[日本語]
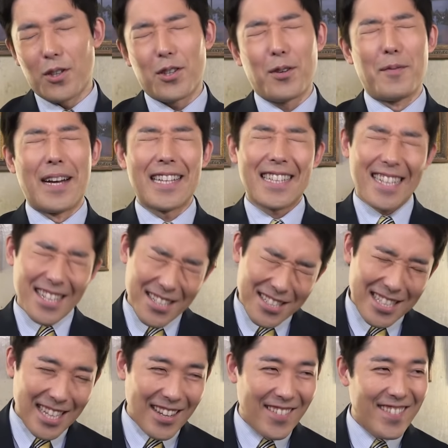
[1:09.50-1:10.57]
ょっと待ってく
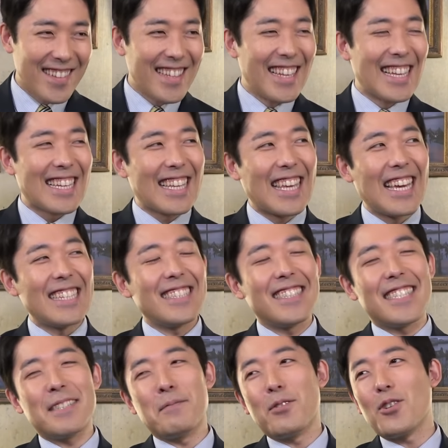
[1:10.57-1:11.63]
ださい「
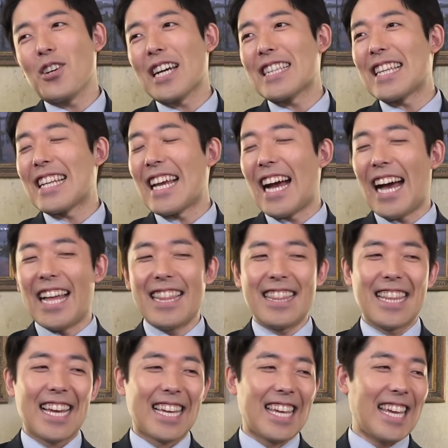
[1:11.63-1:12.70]
源氏物語」あ
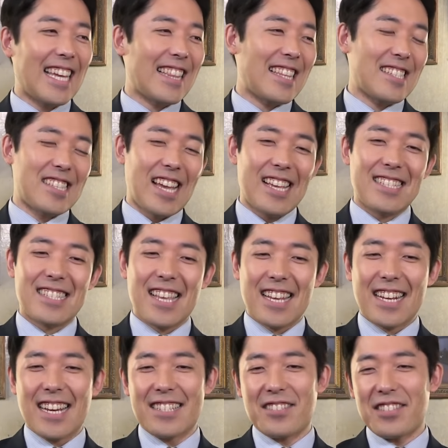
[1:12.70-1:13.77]
んだけやって再
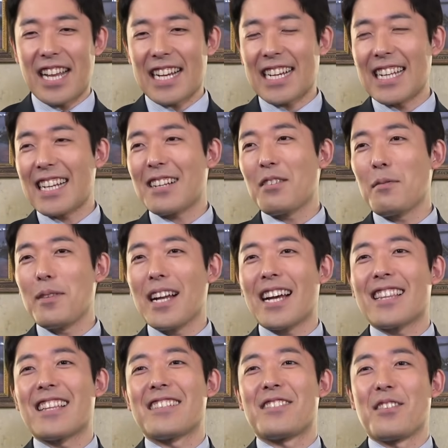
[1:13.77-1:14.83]
生回数なかなか伸びな
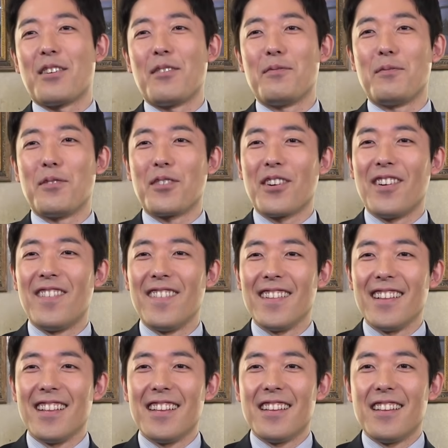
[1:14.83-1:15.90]
かったんですよ
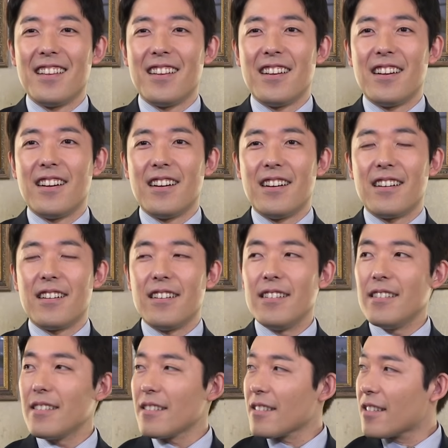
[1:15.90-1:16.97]
えそうですか
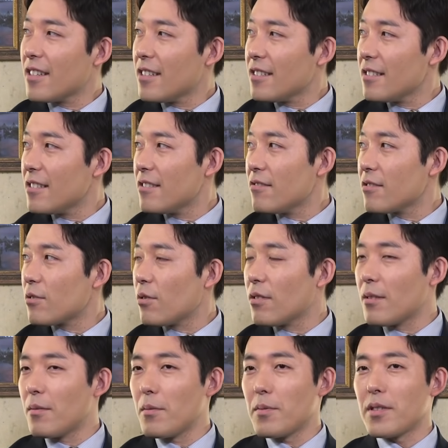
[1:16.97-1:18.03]
え源氏はそ
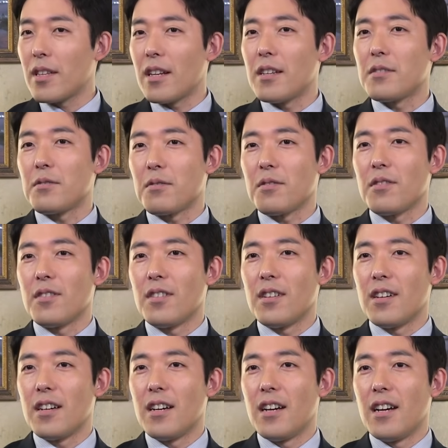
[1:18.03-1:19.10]
んな伸びてないでしょ
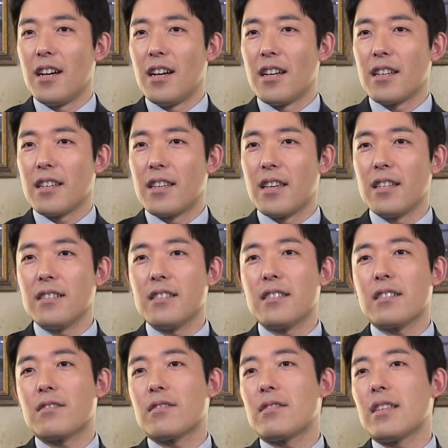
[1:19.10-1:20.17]
源
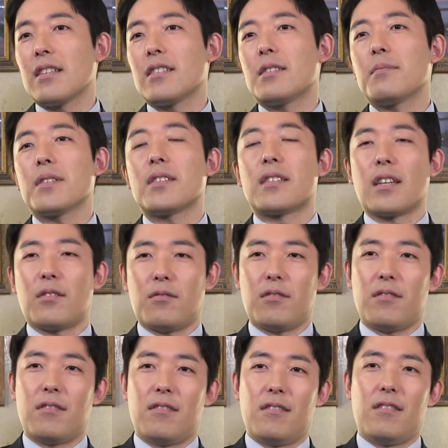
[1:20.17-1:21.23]
氏苦戦しましたよ
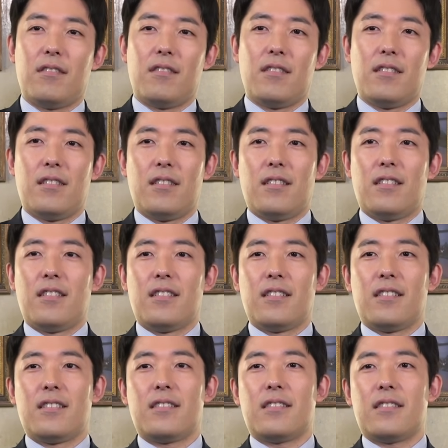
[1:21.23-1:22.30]
あ
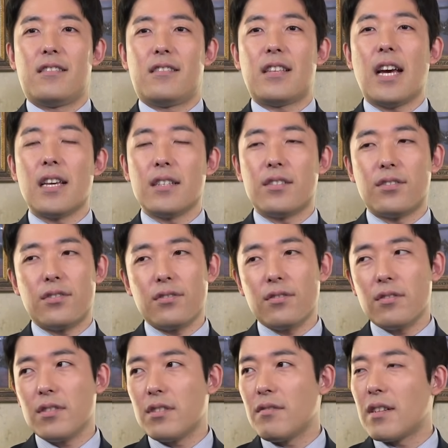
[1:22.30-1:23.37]
そうでした最
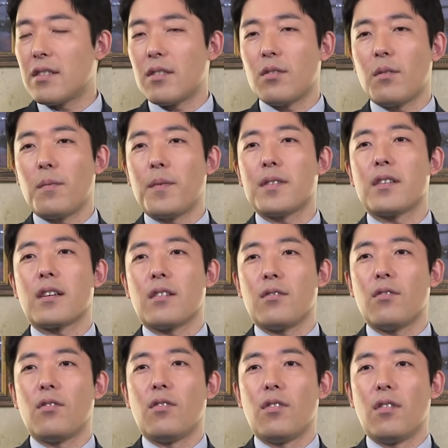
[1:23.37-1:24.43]
終じわじわ伸びましたけ
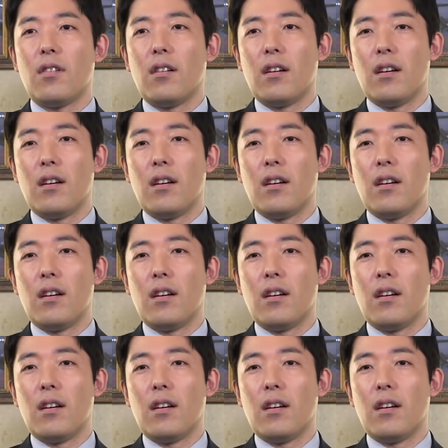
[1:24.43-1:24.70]
ど、はい、